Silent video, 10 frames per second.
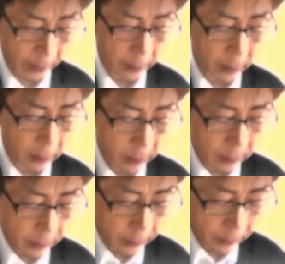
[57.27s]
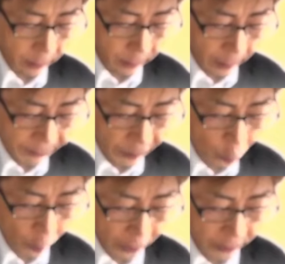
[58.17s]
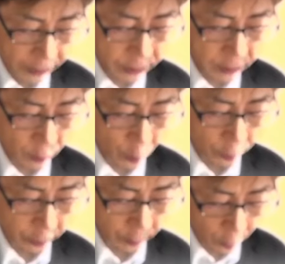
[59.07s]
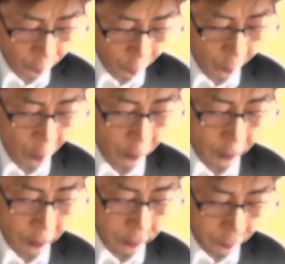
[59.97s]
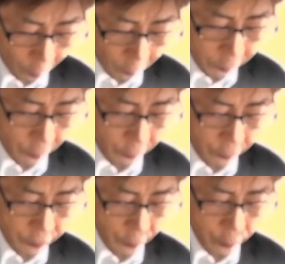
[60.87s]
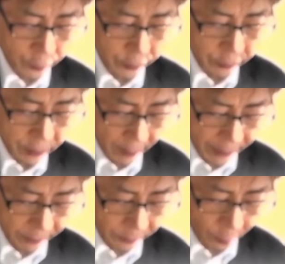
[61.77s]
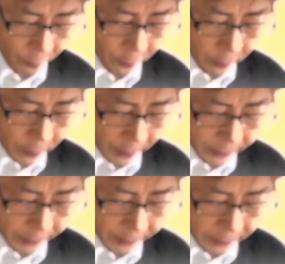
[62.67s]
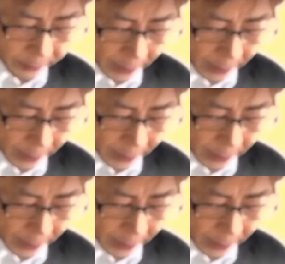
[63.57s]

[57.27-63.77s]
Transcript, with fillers: の大語りの記事が掲げてあって景品はもちろん関西九州方